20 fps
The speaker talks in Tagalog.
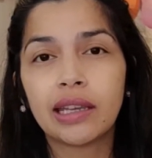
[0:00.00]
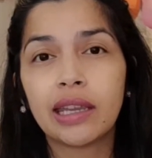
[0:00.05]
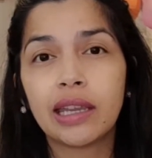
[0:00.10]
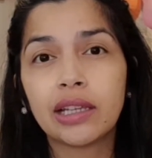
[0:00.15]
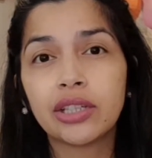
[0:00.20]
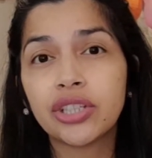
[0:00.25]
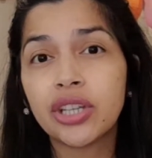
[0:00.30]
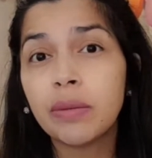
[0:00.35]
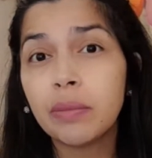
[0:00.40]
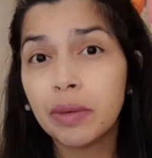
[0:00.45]
Kaya
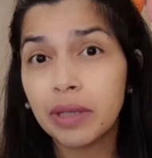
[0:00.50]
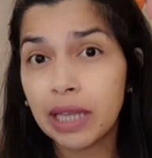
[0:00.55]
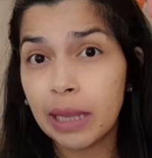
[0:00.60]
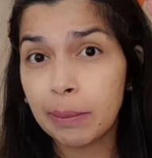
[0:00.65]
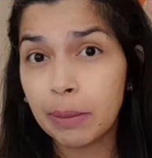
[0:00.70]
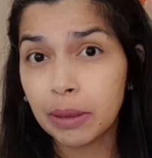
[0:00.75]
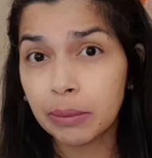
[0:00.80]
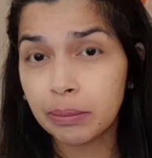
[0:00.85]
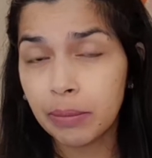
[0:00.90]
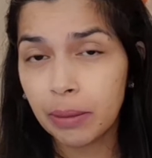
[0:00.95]
syempre
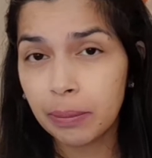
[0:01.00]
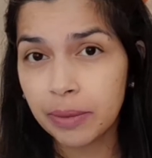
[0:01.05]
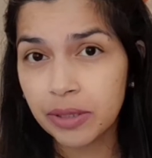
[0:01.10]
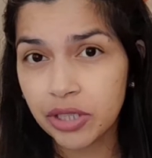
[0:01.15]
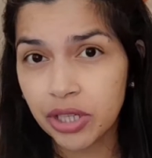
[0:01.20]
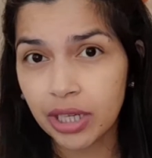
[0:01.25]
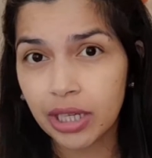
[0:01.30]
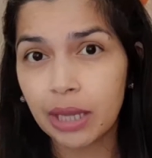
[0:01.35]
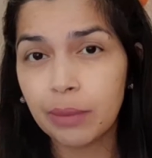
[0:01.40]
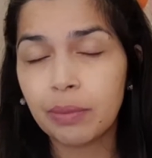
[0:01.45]
dapat
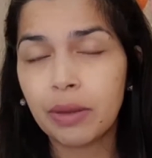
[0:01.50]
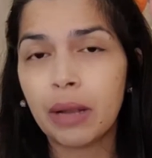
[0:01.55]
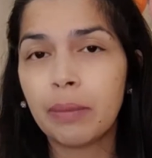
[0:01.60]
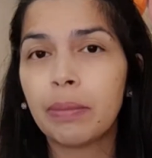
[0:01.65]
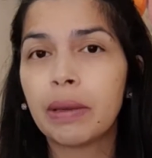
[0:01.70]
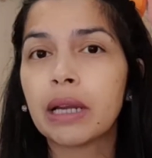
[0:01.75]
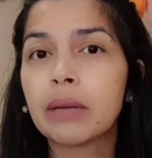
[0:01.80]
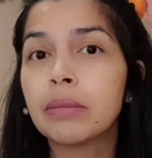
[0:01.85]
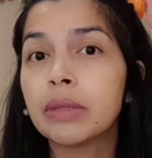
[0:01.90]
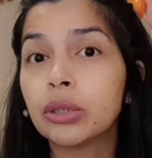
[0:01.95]
magpa-check up ka
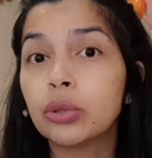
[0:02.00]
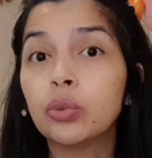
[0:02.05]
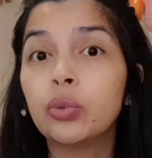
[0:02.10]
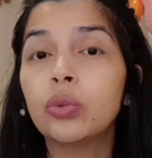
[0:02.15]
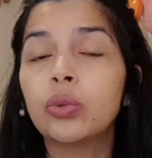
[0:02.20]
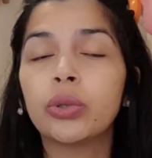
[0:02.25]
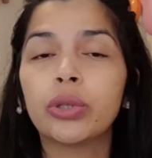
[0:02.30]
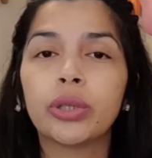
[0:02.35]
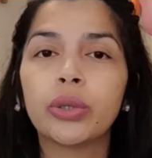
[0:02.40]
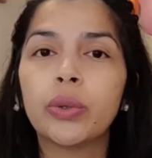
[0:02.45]
para matukoy